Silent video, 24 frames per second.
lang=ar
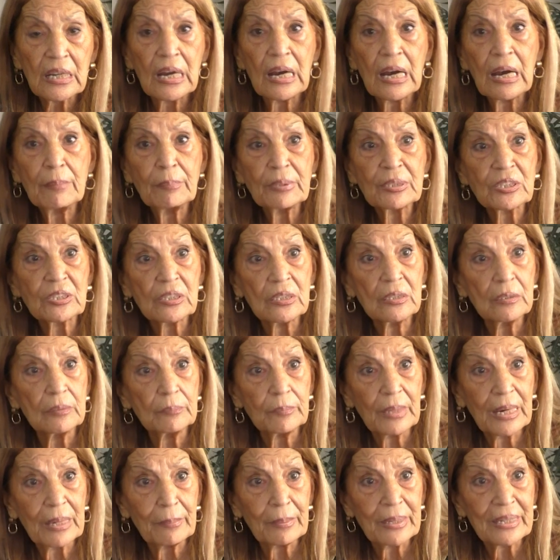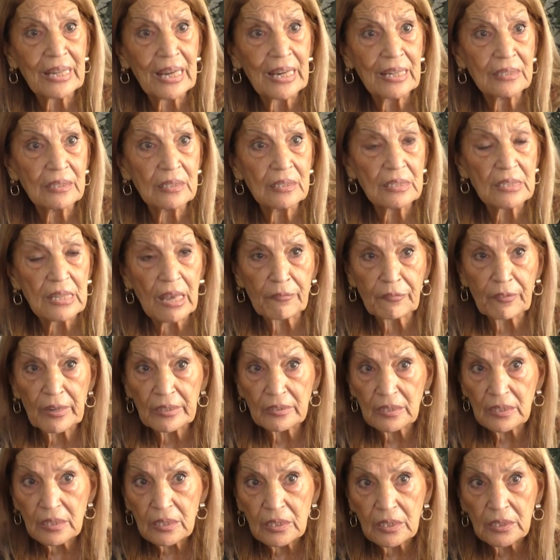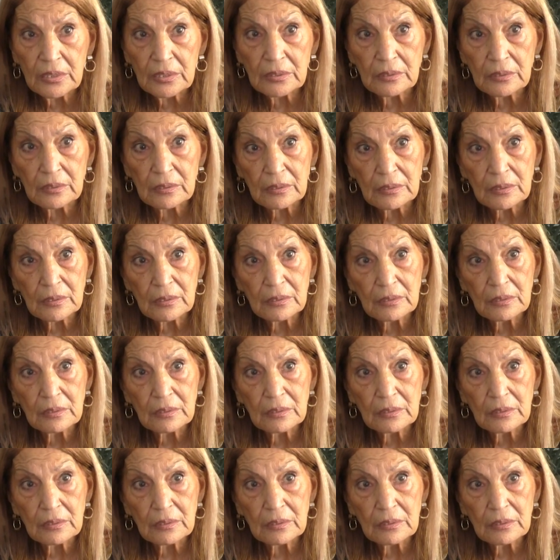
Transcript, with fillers: كأبا بابا كان سافر للهند